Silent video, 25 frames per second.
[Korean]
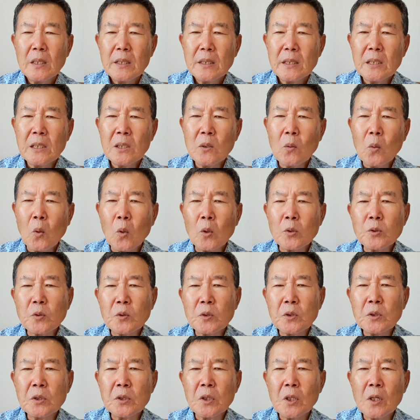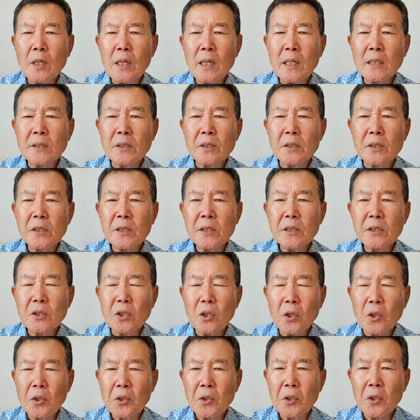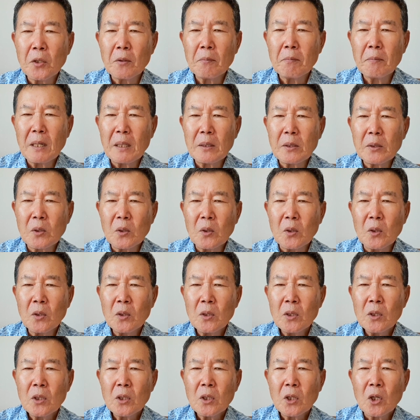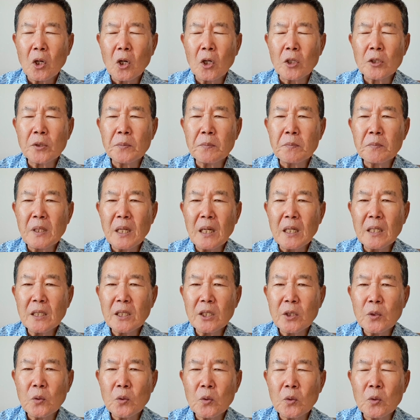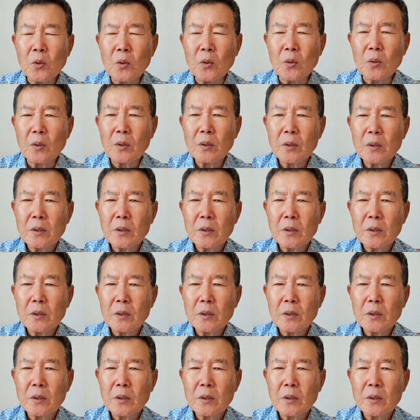이 오순절날 저들이 성령 받고 거듭난 이후